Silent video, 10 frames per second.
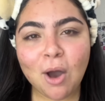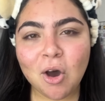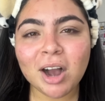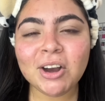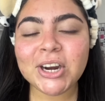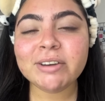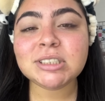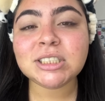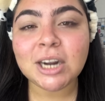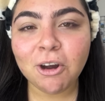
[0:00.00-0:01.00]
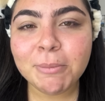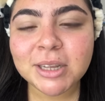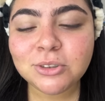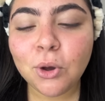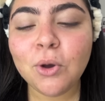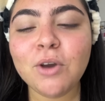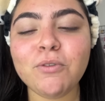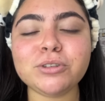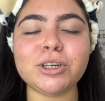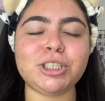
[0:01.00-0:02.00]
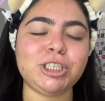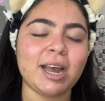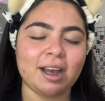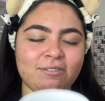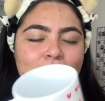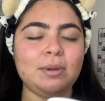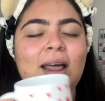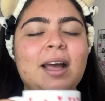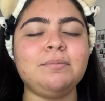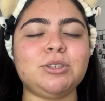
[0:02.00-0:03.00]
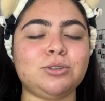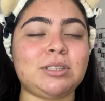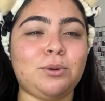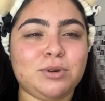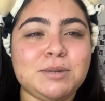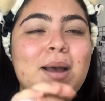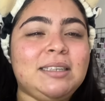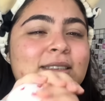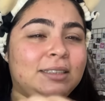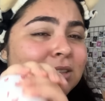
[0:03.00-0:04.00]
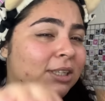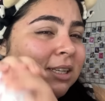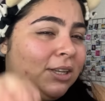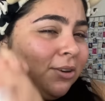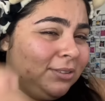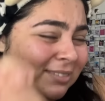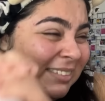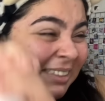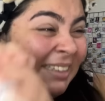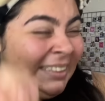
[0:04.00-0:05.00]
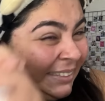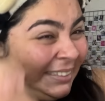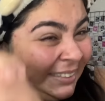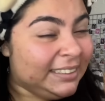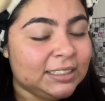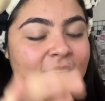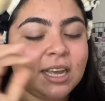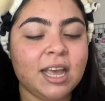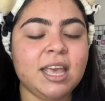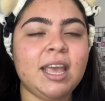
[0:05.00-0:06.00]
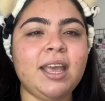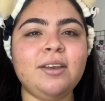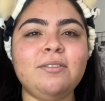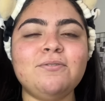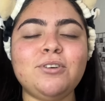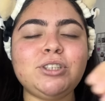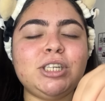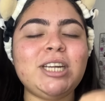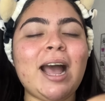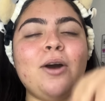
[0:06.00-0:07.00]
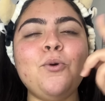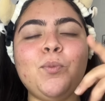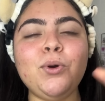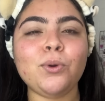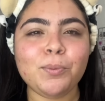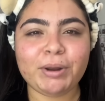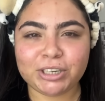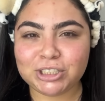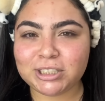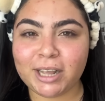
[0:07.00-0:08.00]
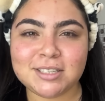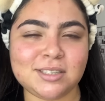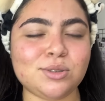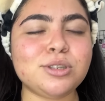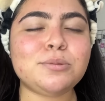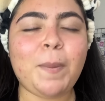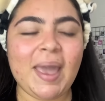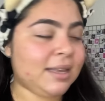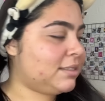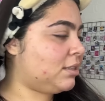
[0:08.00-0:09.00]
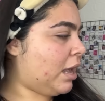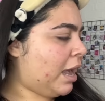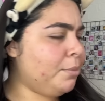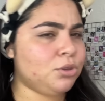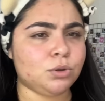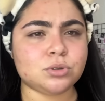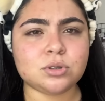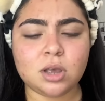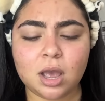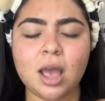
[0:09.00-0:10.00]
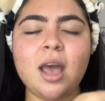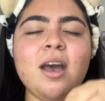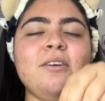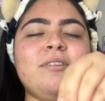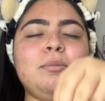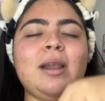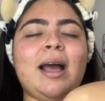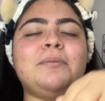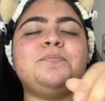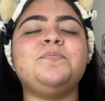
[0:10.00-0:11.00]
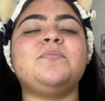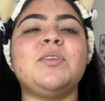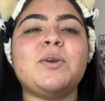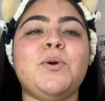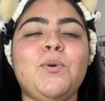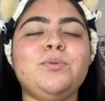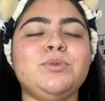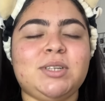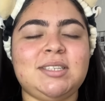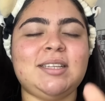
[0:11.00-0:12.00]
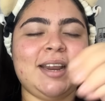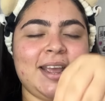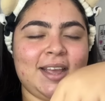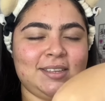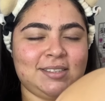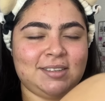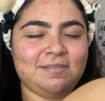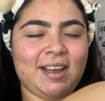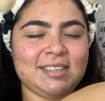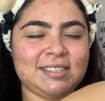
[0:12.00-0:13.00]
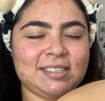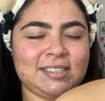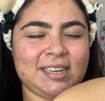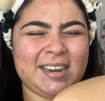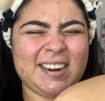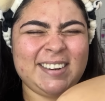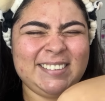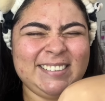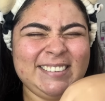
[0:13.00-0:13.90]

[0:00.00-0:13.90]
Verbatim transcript: agora que você já comentou, eu vou sortear. Vamos lá, deixa eu sacudir bastante aqui, ó. E vou sortear um por um pra gente ter esse suspense. Ai, meu Deus. Vamos lá. Um, dois, três e vai ser...